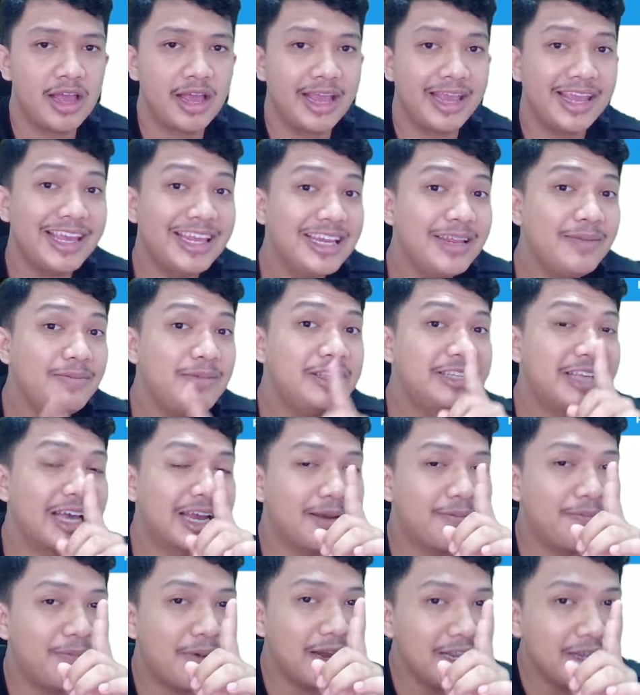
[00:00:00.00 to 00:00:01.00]
Ini
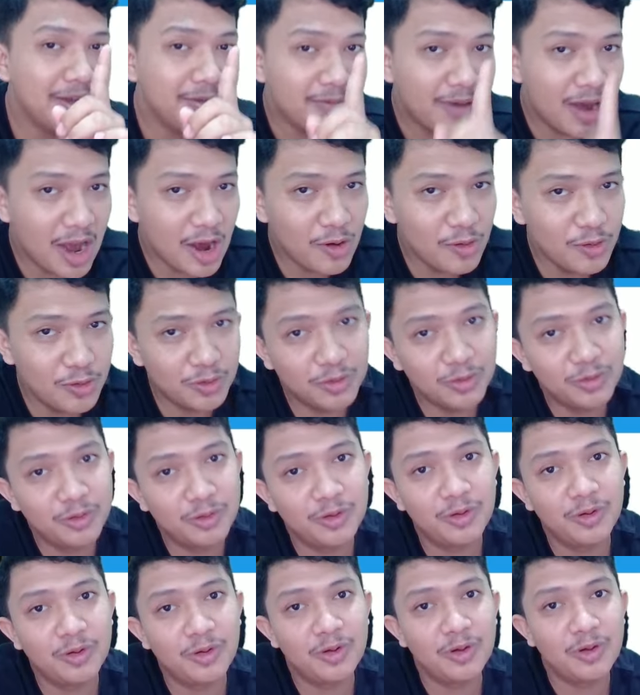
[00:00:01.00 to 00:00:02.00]
bicara paling bau.
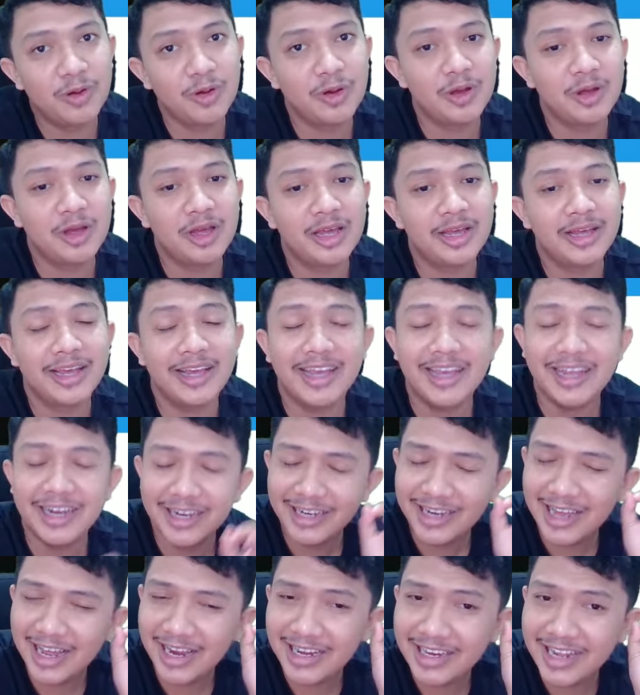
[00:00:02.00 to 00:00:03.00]

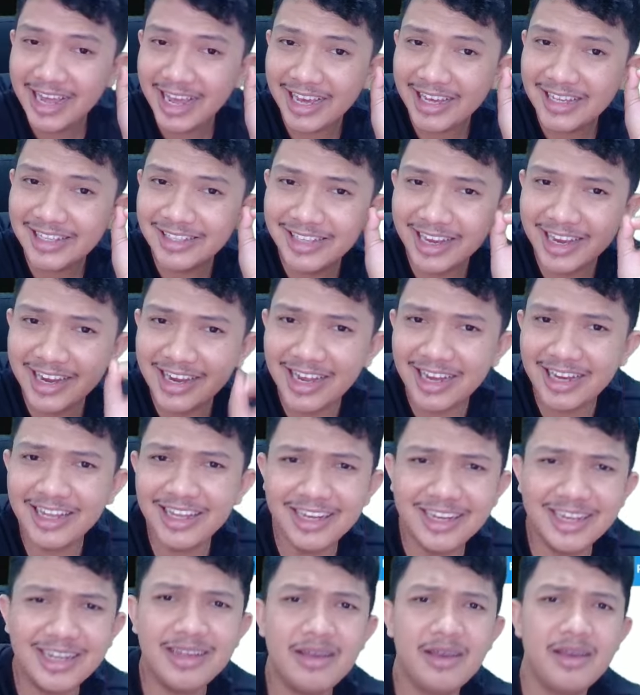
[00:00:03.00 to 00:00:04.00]
Dan di exchange kali
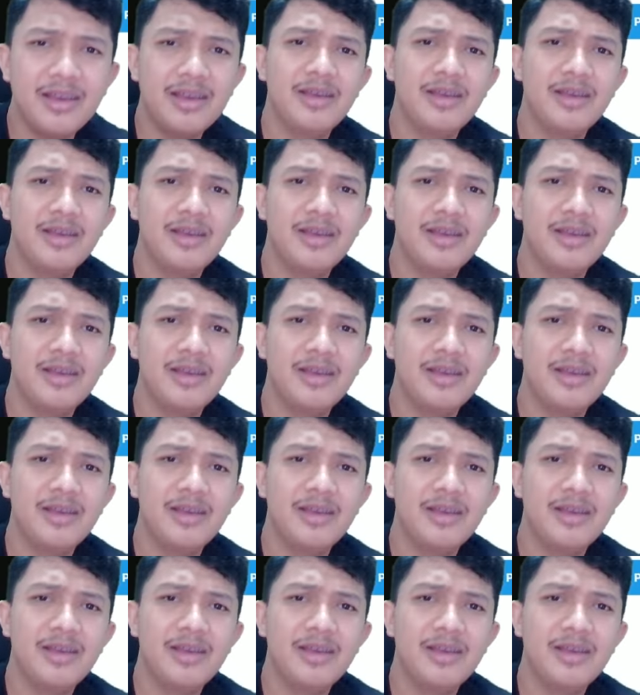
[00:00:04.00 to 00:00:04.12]
ini,